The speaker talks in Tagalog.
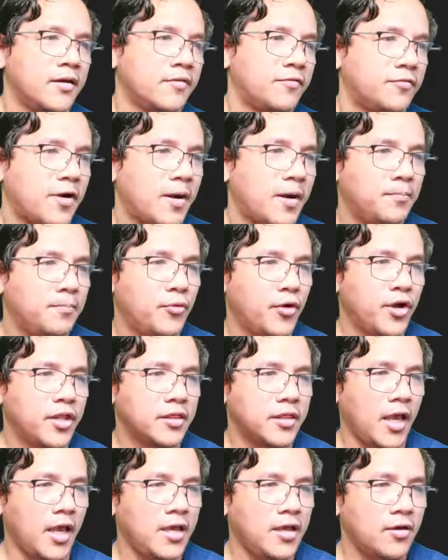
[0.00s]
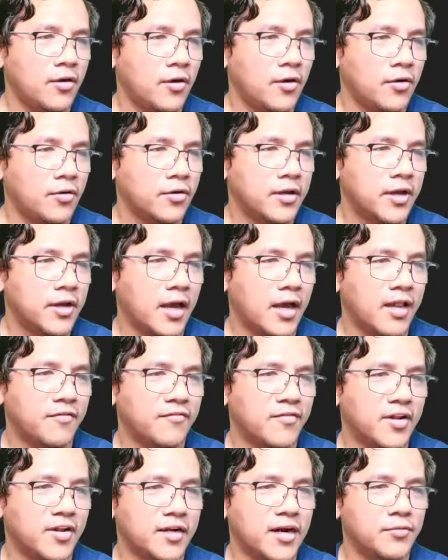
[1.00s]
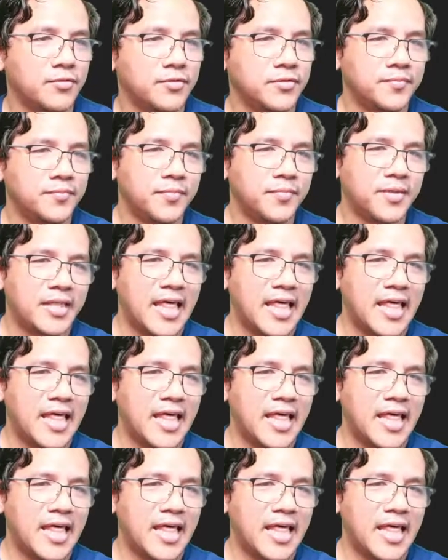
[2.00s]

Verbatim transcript: From point A on a level ground,